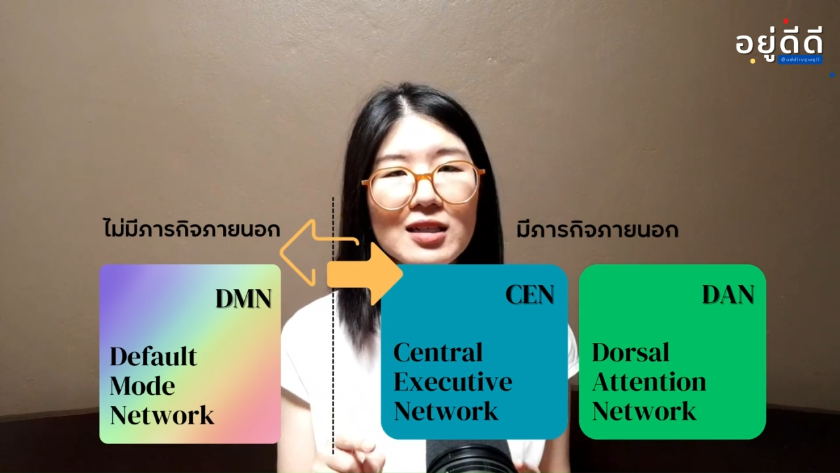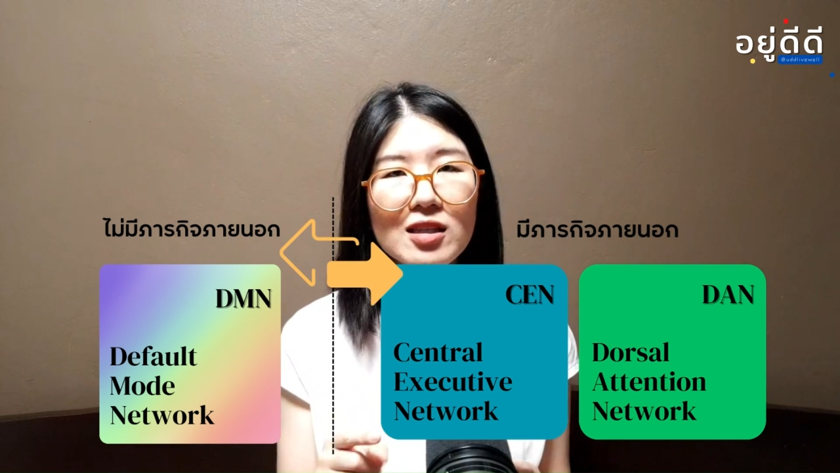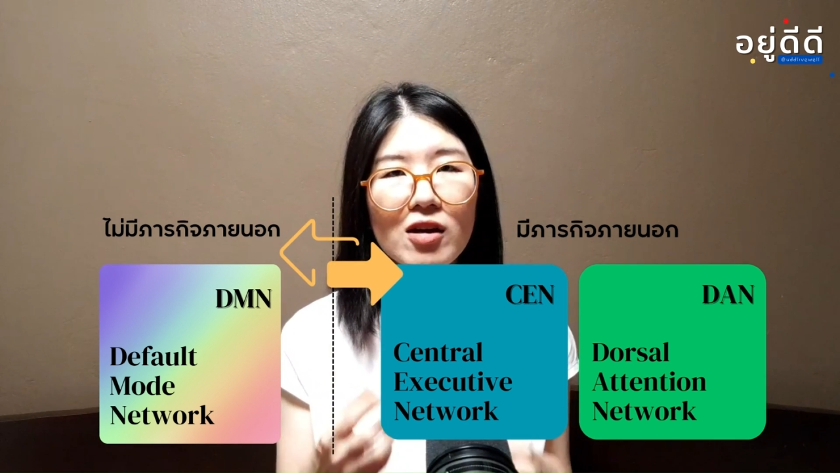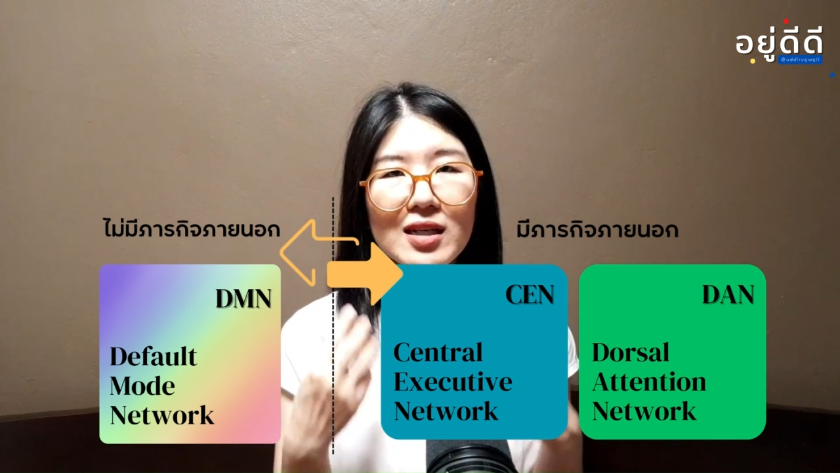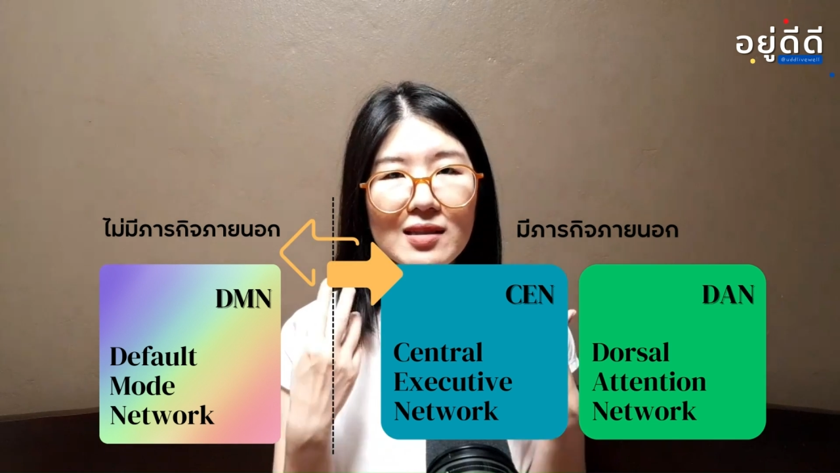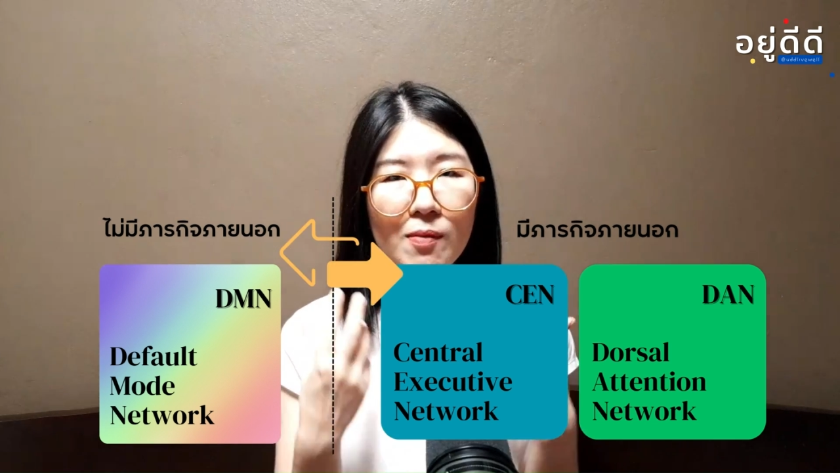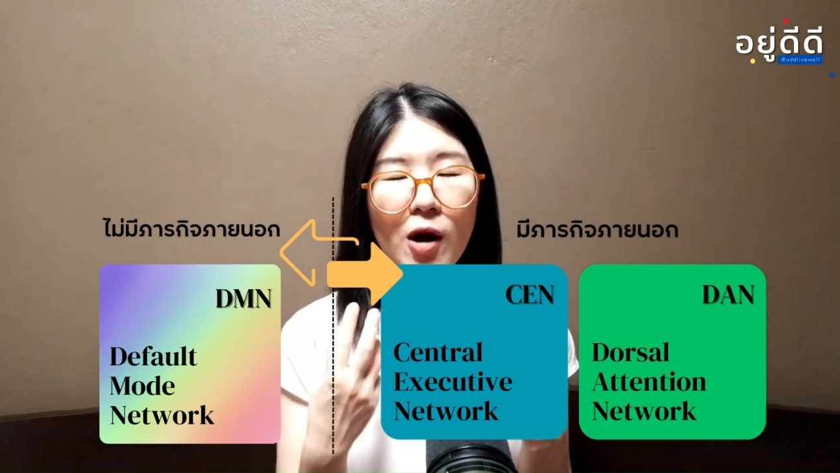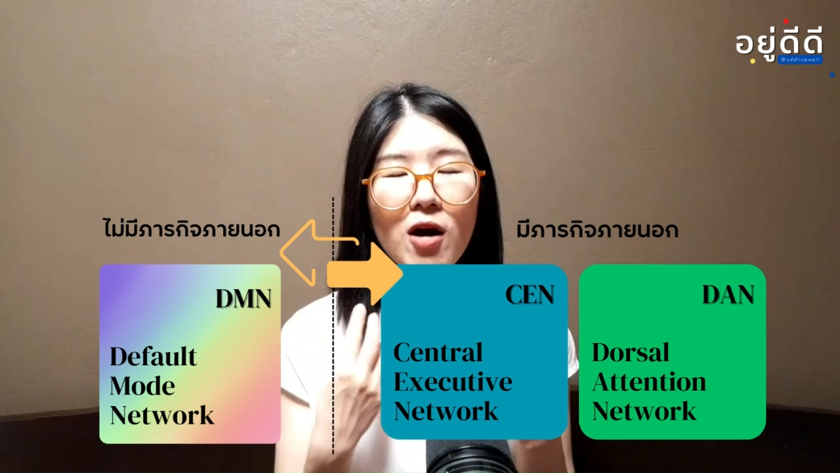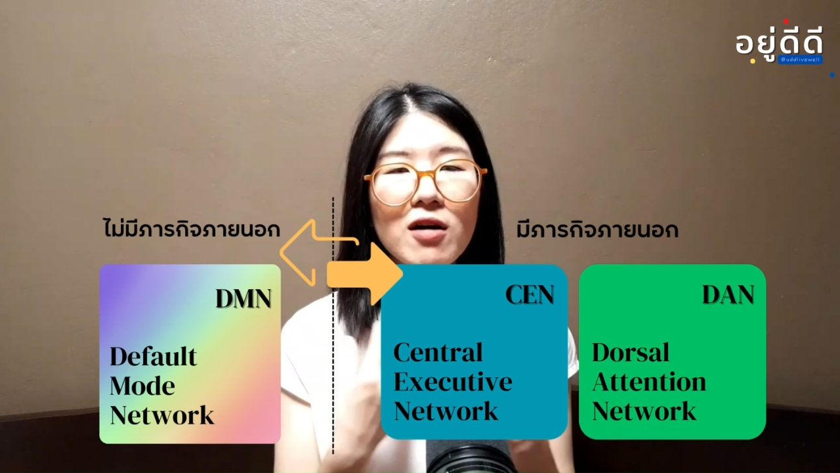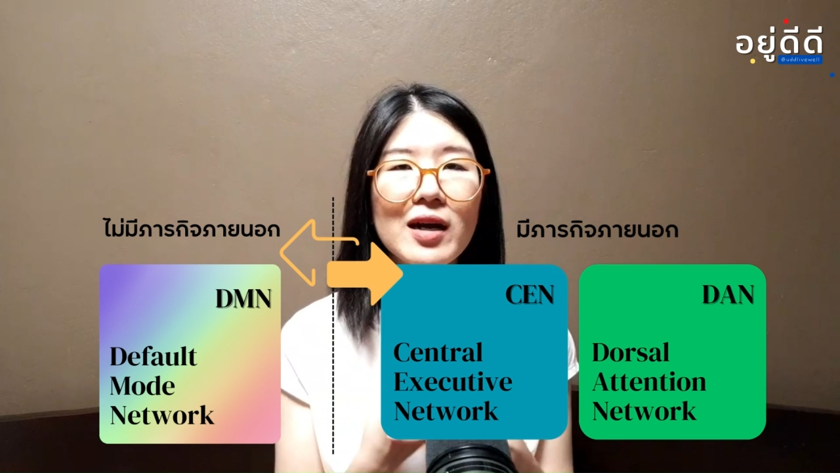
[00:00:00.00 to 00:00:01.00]
ตอนนี้สม
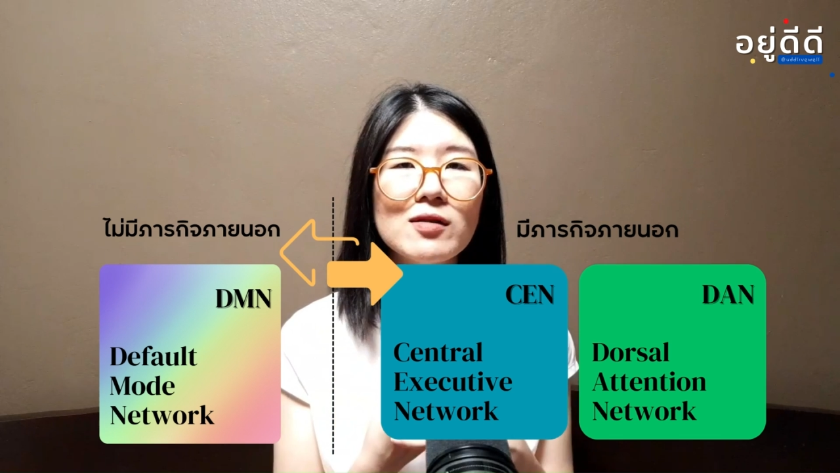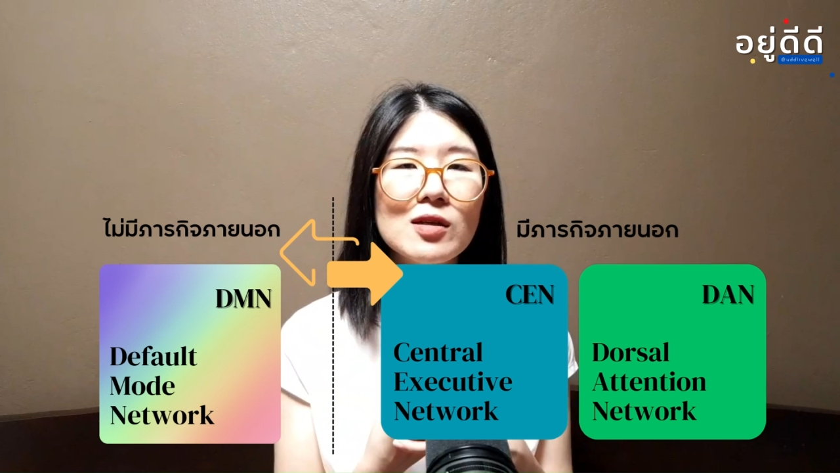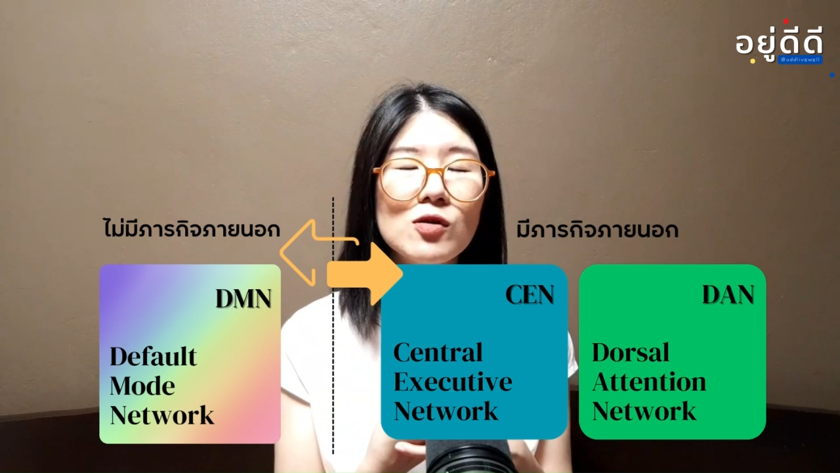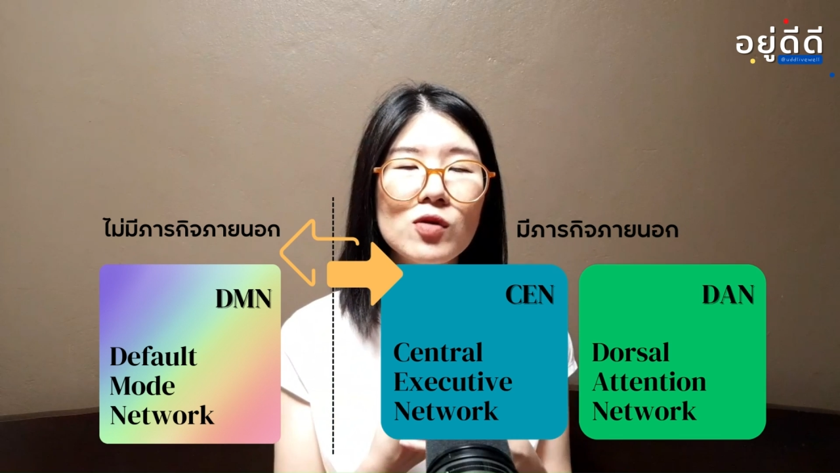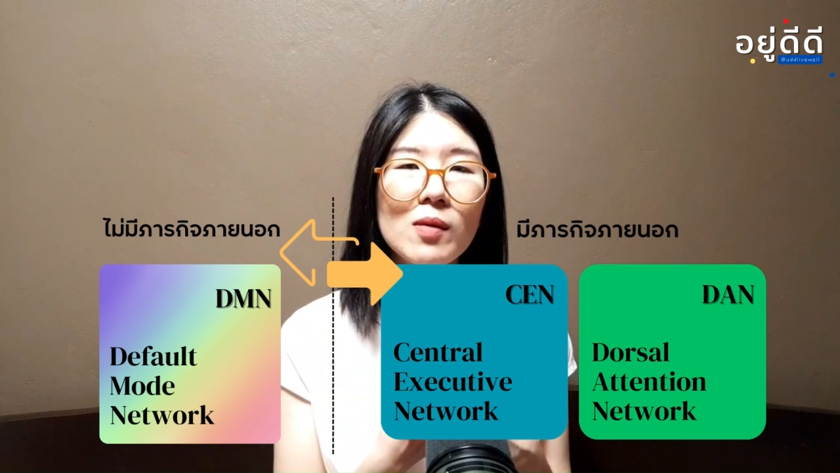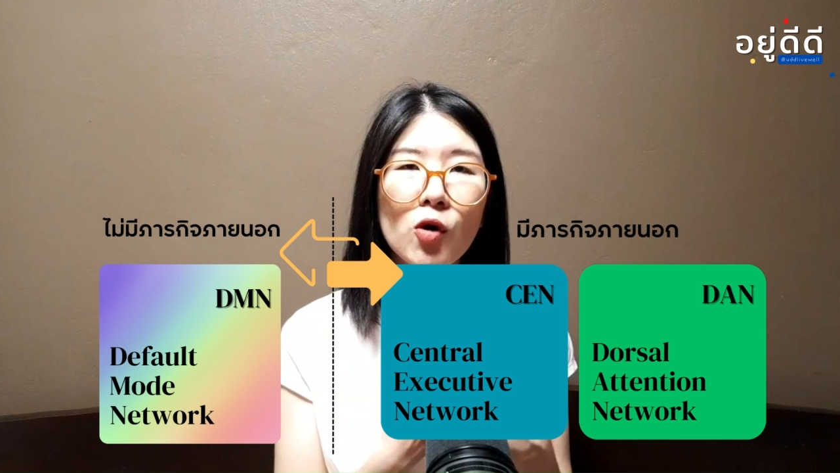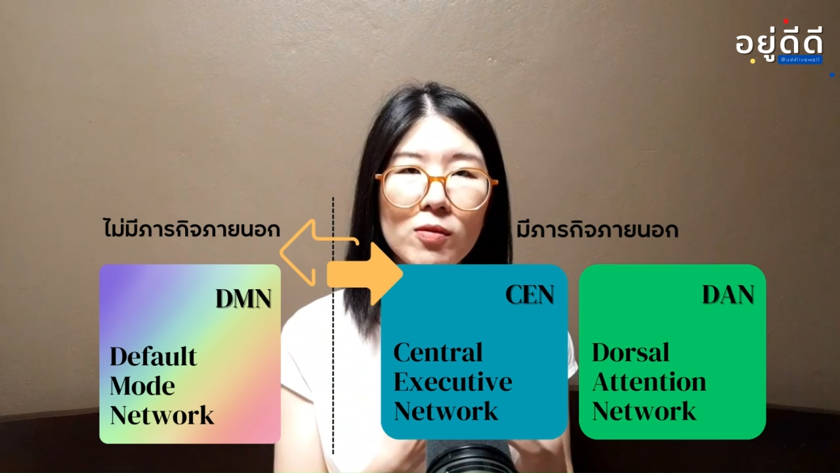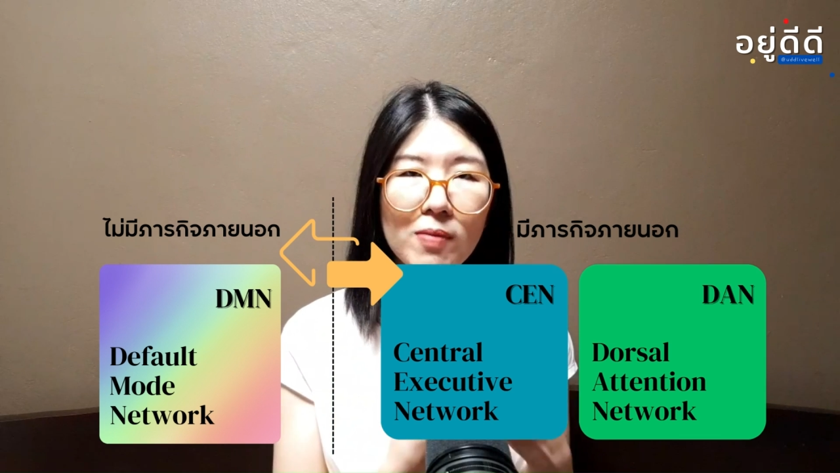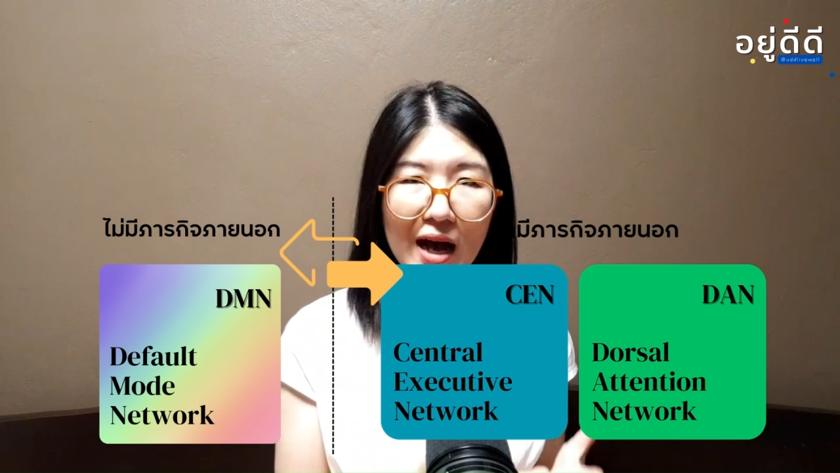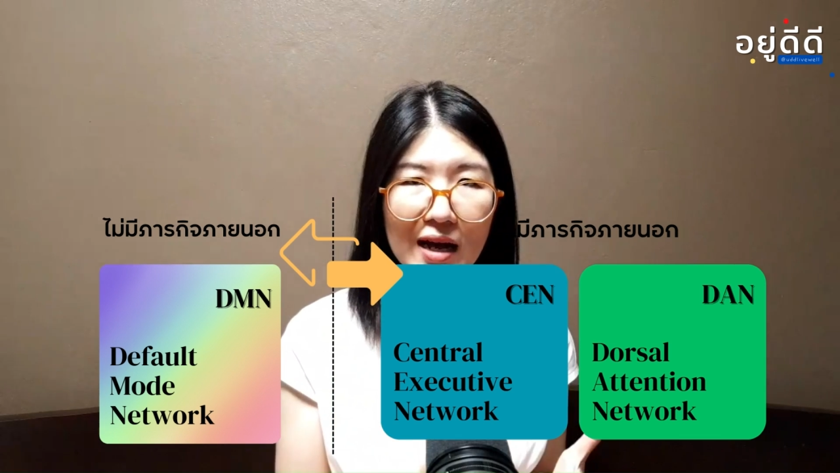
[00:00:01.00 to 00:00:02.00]
องของเราจะอยู่ในโหม
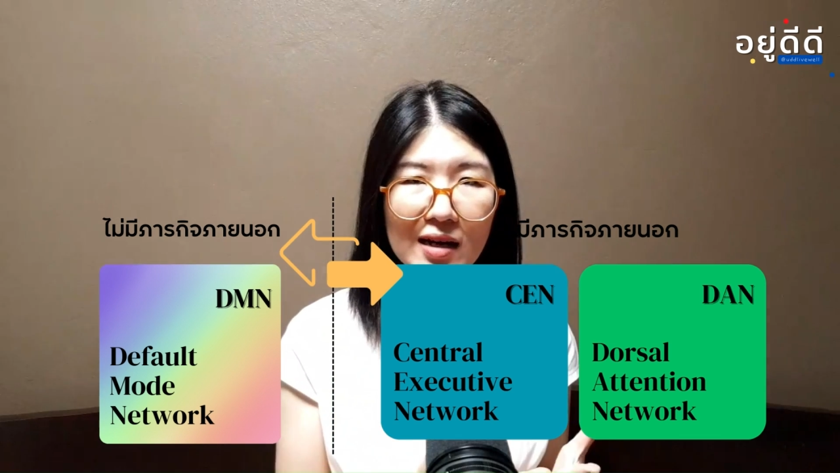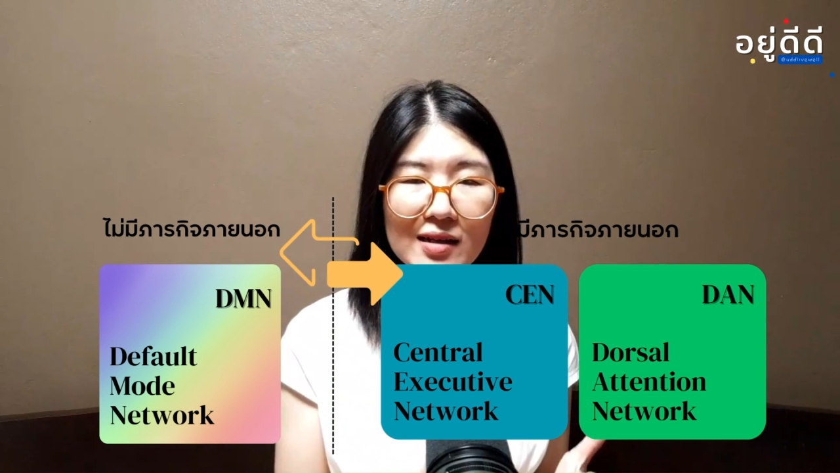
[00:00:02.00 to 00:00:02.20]
ดพัก